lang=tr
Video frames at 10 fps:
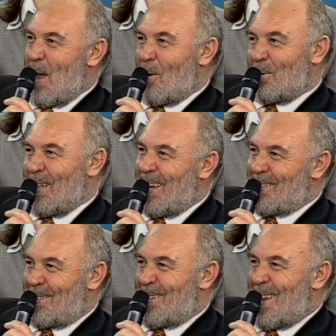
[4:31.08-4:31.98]
Melodik ben,
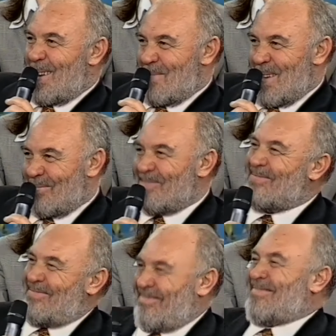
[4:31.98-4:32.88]
esinlenme. Ben
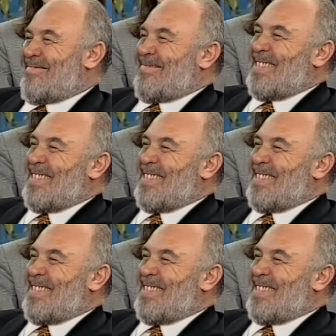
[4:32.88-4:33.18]
anımsayamadım.